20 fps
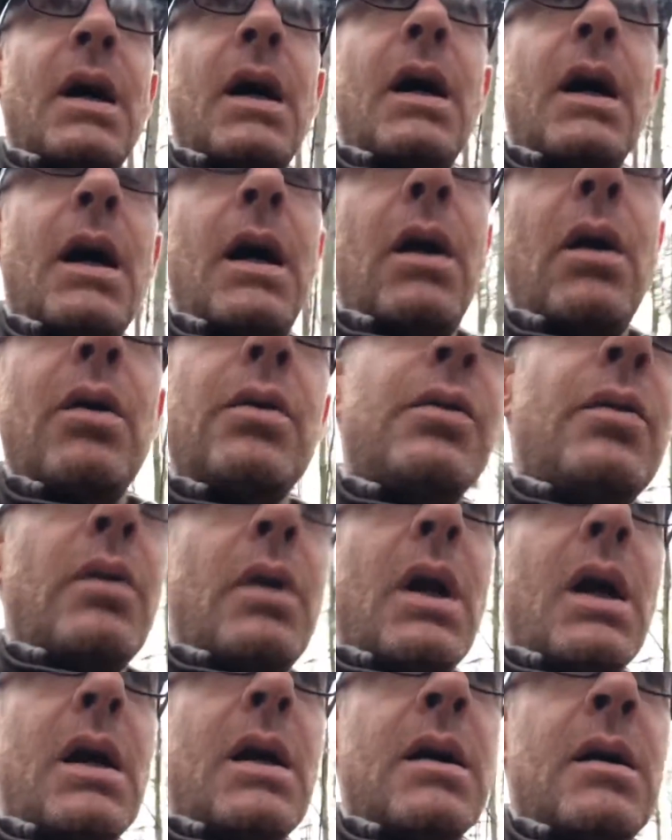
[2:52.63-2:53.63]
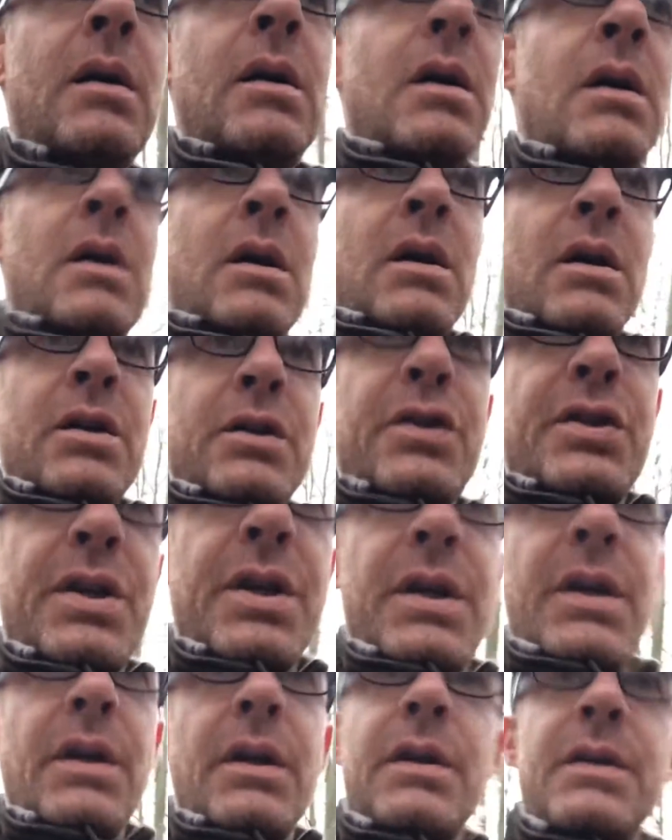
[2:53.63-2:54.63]
Alors que là,
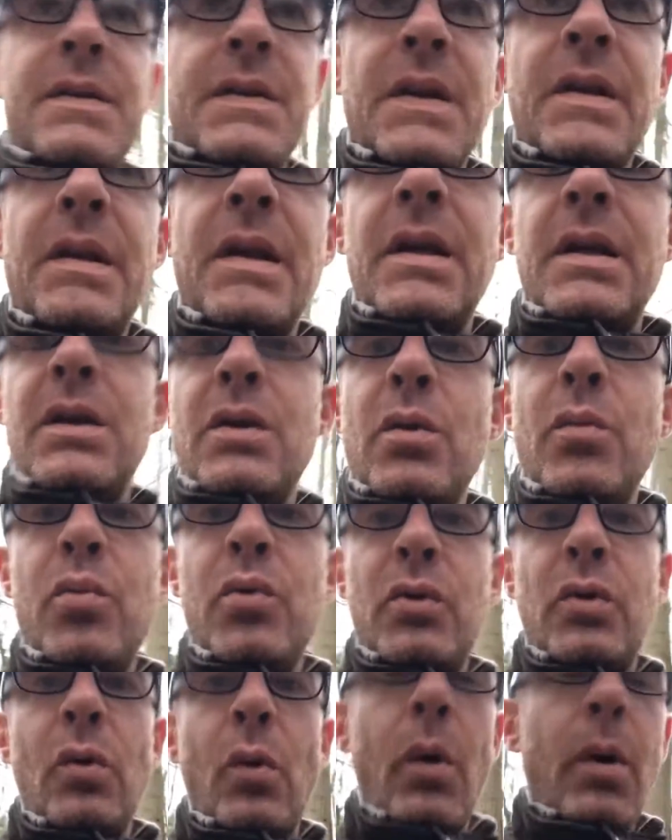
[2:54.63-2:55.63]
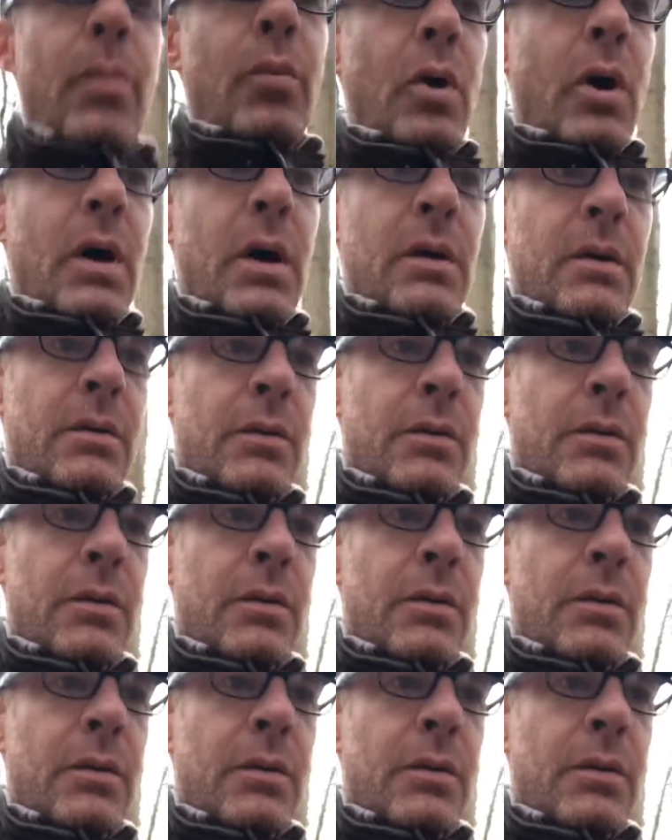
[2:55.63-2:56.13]
j'ai CDI au bout de trois mois,